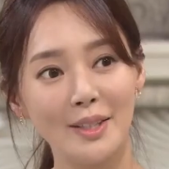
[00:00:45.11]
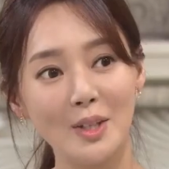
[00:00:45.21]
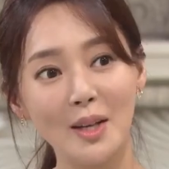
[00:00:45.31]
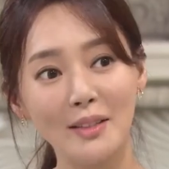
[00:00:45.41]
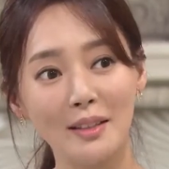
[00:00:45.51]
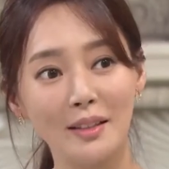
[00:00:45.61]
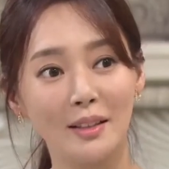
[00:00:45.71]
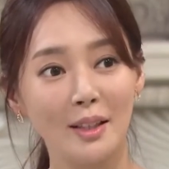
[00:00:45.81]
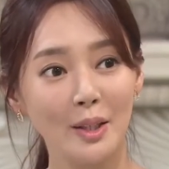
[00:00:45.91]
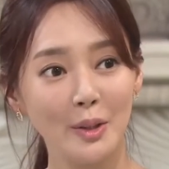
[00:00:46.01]
저한테
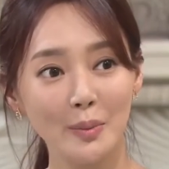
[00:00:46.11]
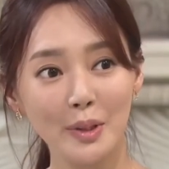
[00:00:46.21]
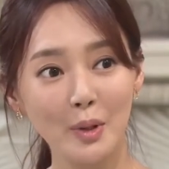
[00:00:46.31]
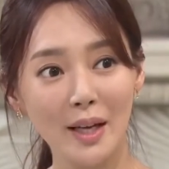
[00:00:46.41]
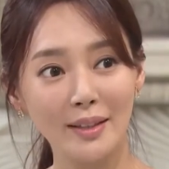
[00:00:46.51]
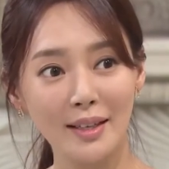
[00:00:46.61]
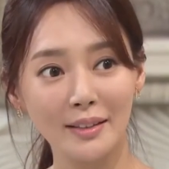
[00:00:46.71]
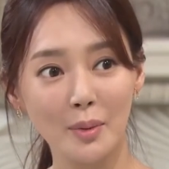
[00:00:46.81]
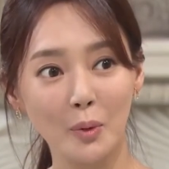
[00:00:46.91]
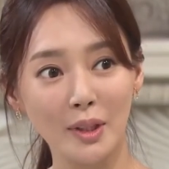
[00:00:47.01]
윤미소 하나
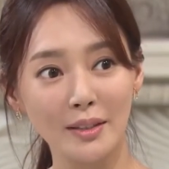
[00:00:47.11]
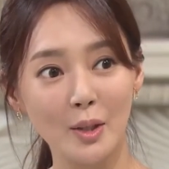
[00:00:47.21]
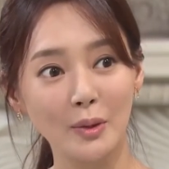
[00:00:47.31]
상대 못하냐고